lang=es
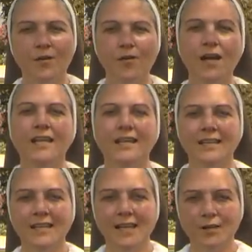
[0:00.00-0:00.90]
con
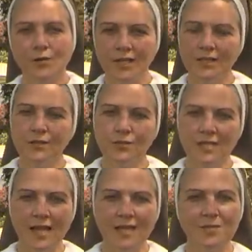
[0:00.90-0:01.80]
alegría, con
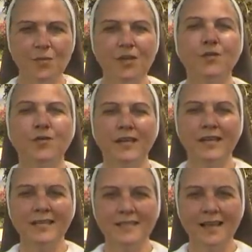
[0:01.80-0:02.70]
entusiasmo y
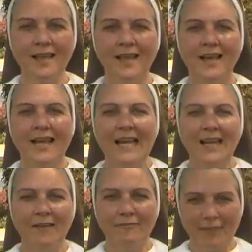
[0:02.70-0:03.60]
coherencia
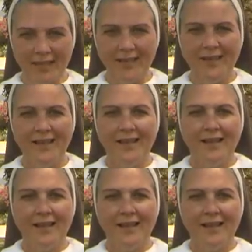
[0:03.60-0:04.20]
la fe